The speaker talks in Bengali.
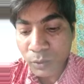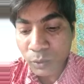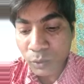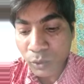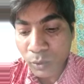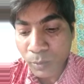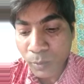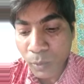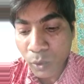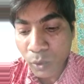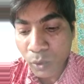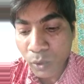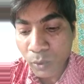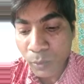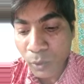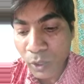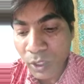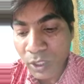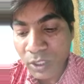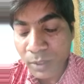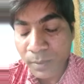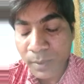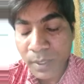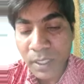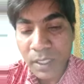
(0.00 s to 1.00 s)
দুটো মৌল
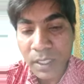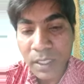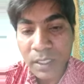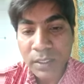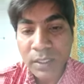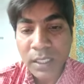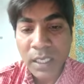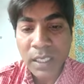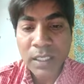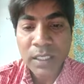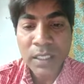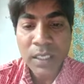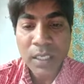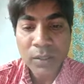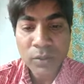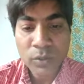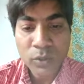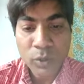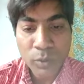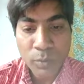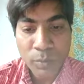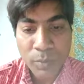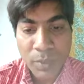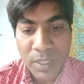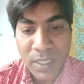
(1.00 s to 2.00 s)
বলে দেবে তার
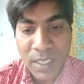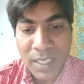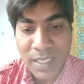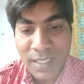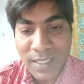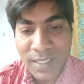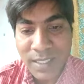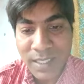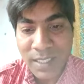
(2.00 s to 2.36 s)
ইলেকট্রন বিন্যাস